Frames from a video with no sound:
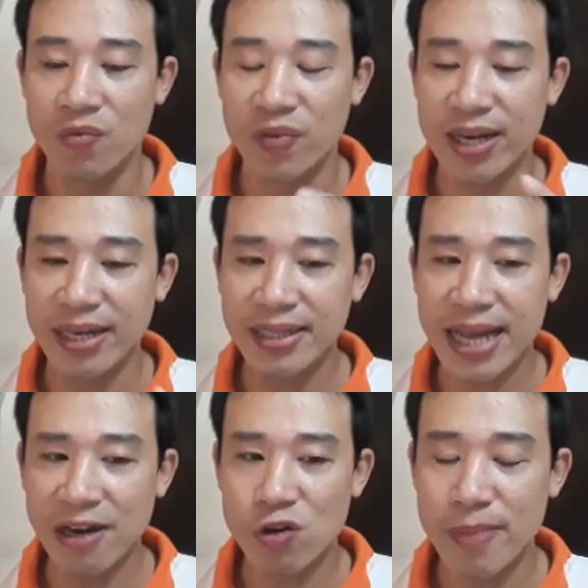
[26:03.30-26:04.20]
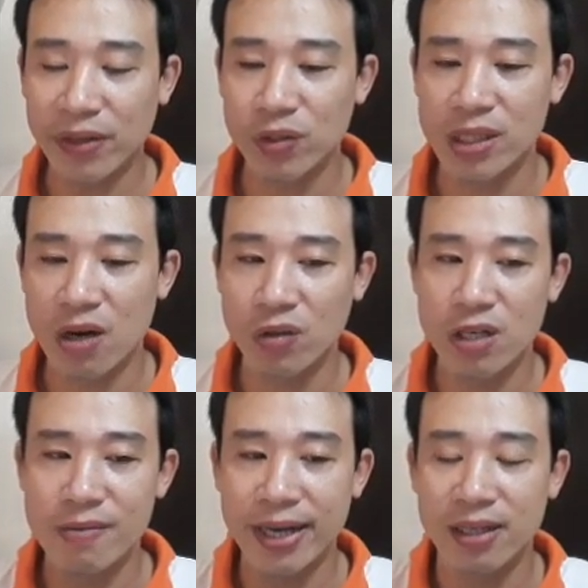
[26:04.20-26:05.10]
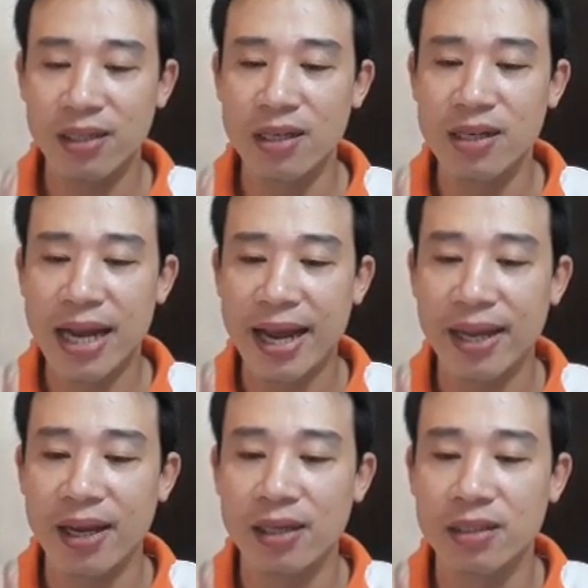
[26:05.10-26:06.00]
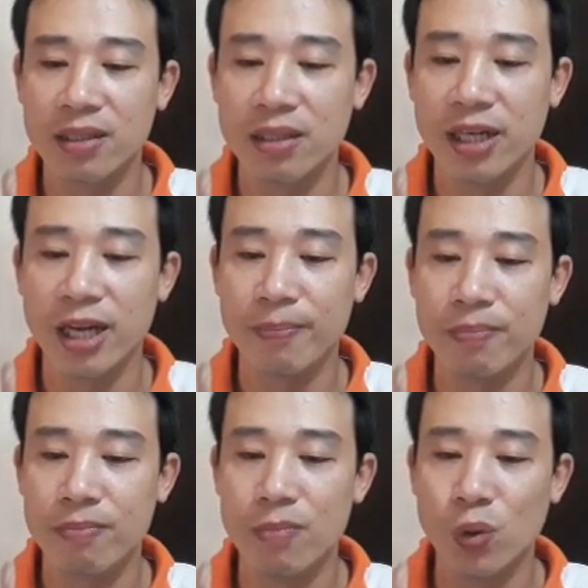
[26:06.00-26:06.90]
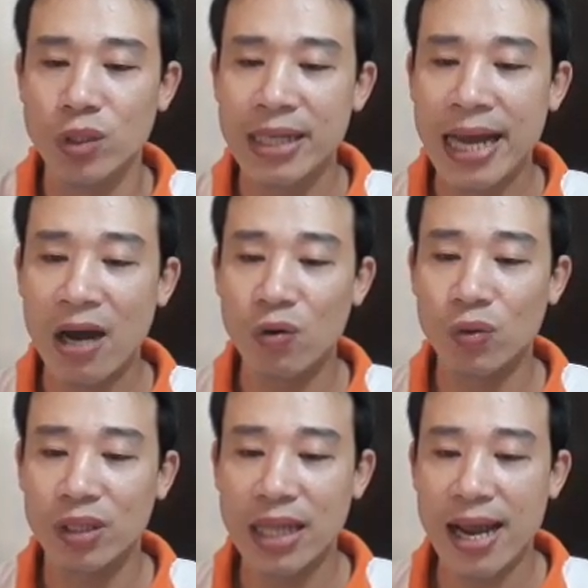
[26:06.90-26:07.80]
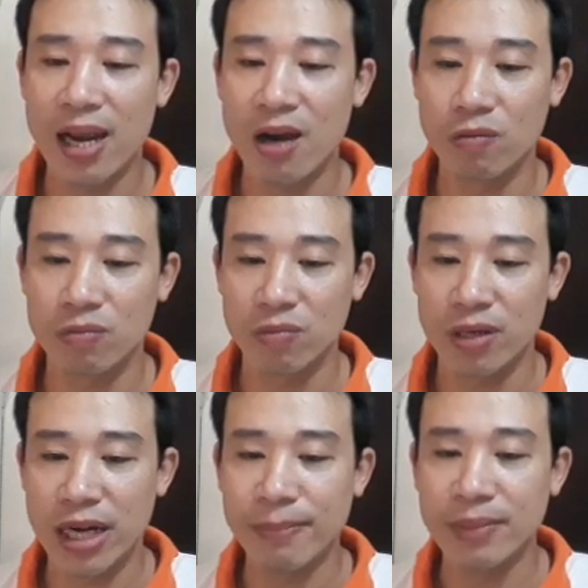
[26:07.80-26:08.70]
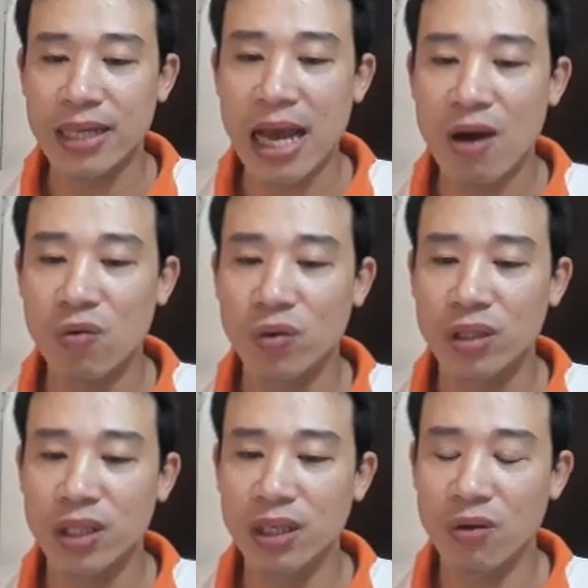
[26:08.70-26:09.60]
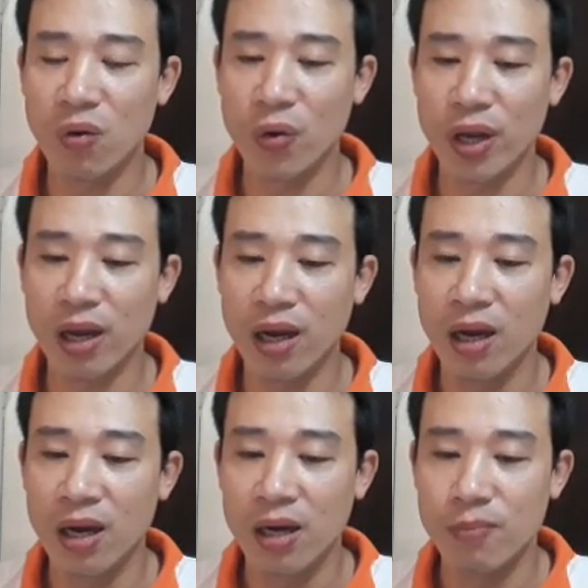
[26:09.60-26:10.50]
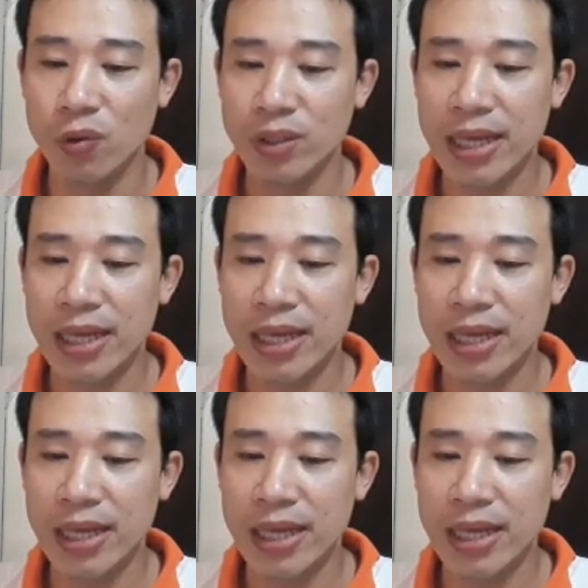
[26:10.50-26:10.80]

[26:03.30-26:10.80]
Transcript: Về đánh giá của bạn tự Dậu trong ngày thứ tư này, sự nghiệp bốn sao, tài lộc năm sao, sức khỏe bốn